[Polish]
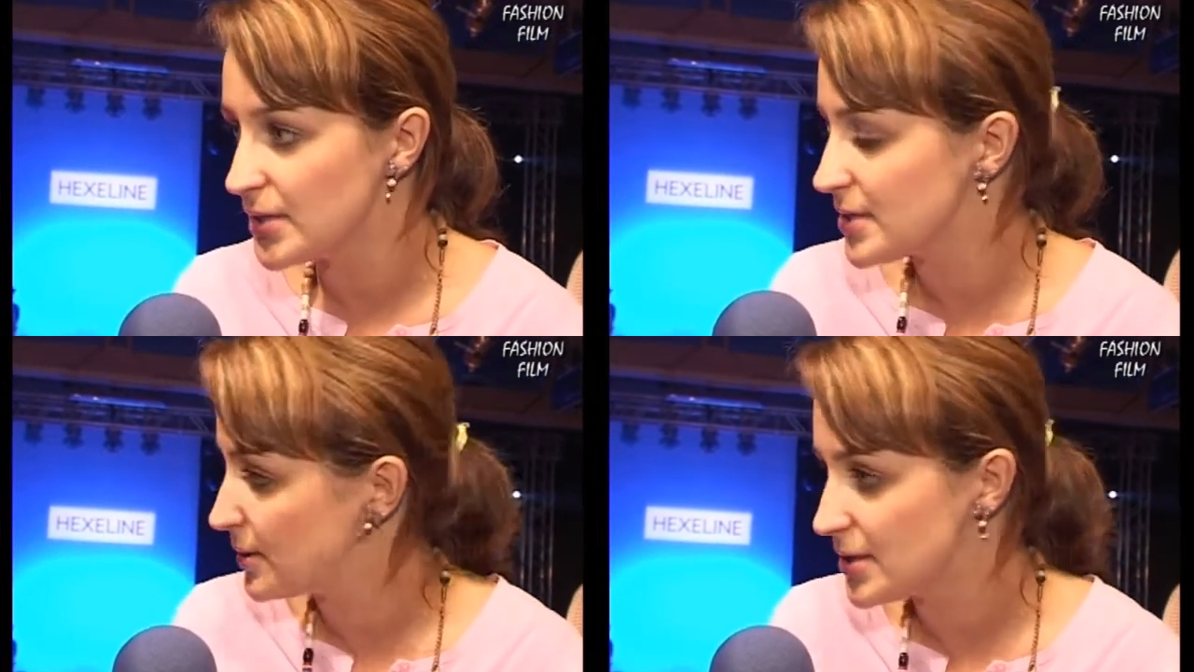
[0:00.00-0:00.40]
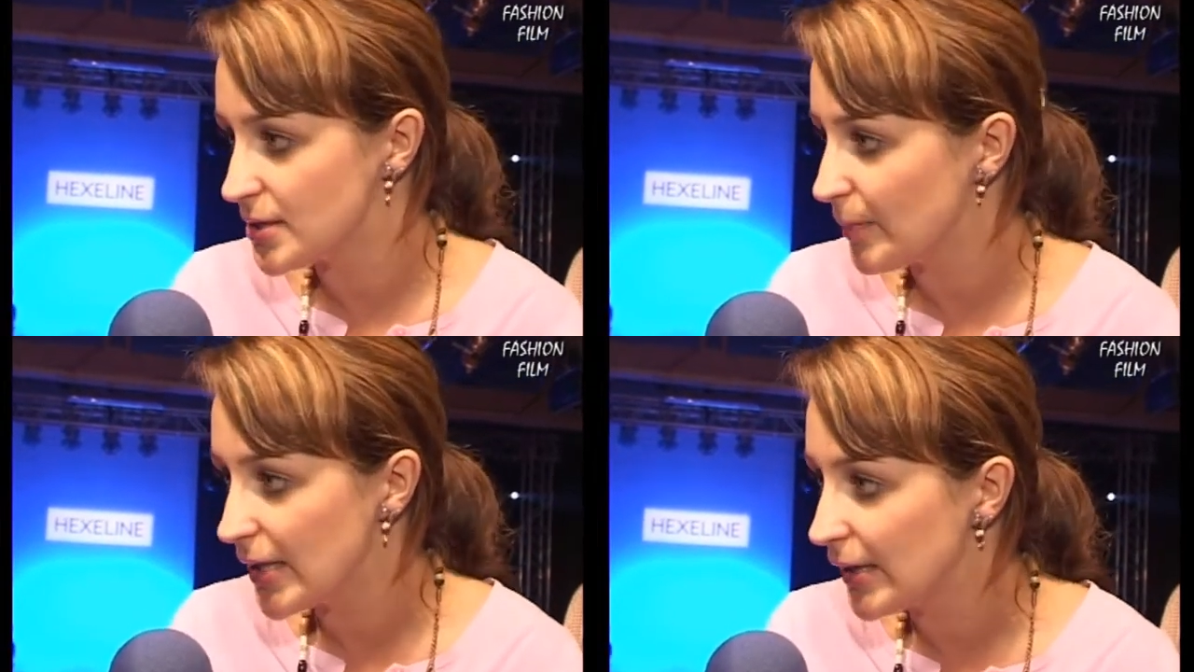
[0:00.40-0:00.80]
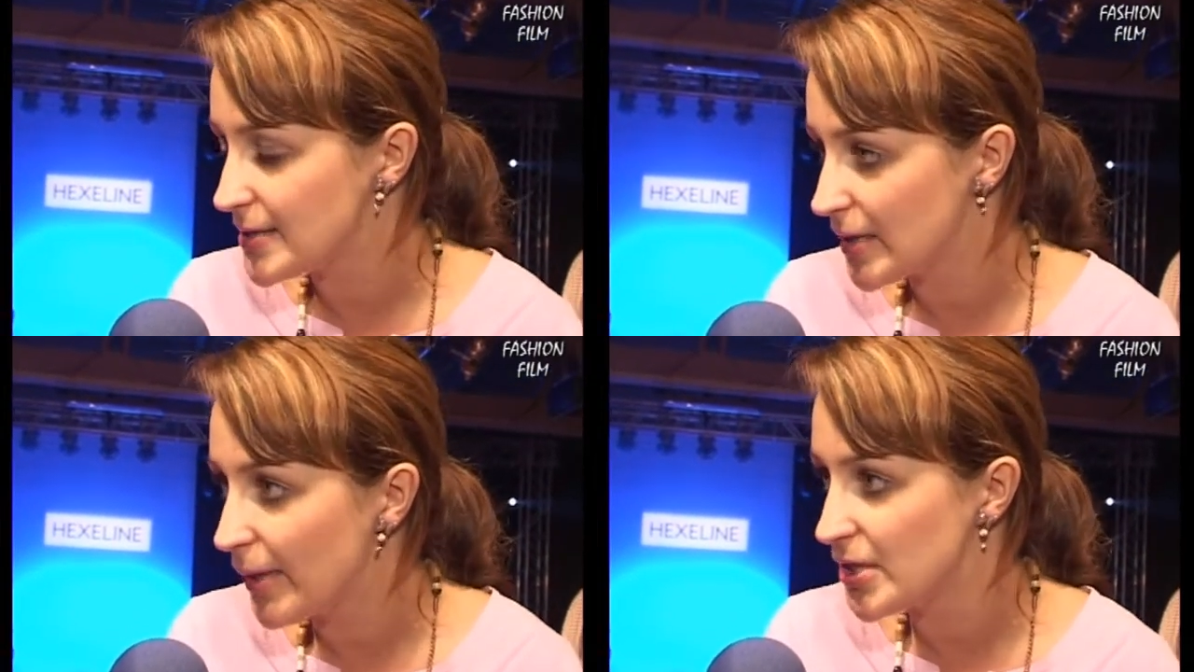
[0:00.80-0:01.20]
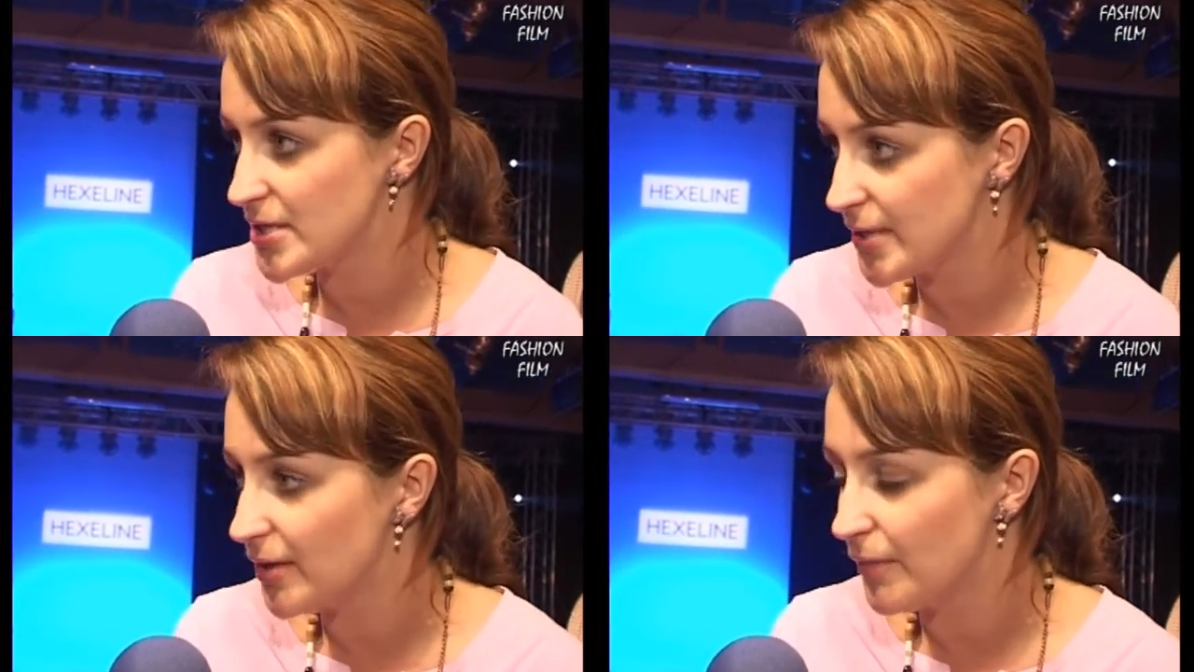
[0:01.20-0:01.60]
to jest, to jest chyba jedna z
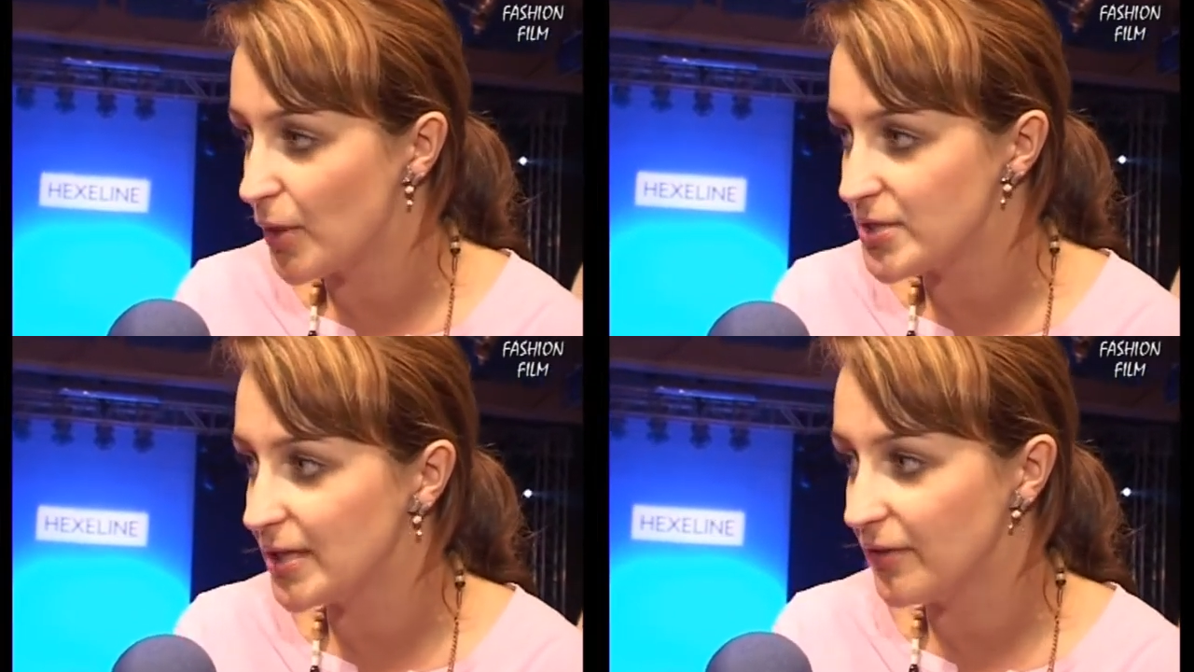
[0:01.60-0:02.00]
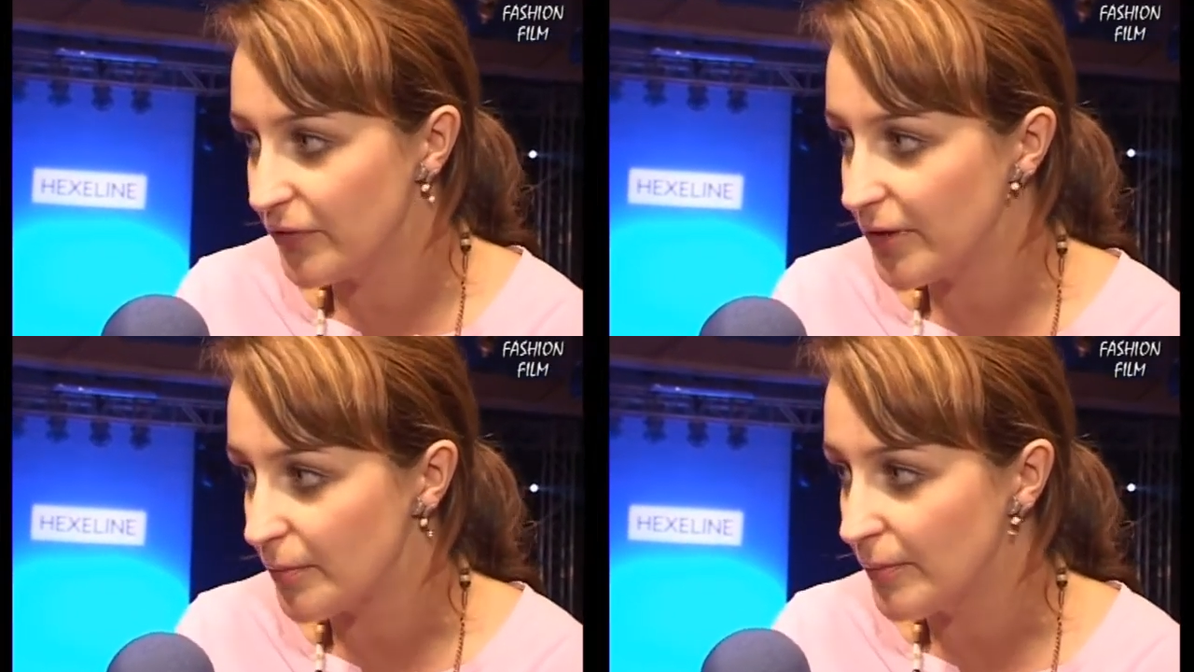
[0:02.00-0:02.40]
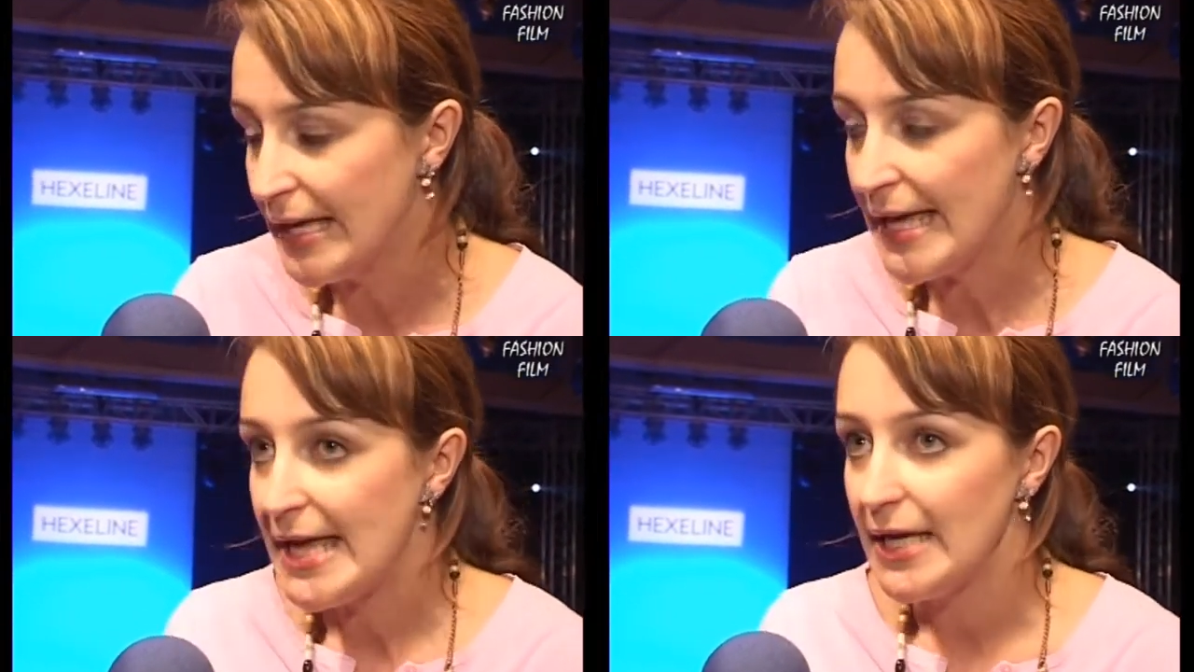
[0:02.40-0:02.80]
najbardziej znanych polskich firm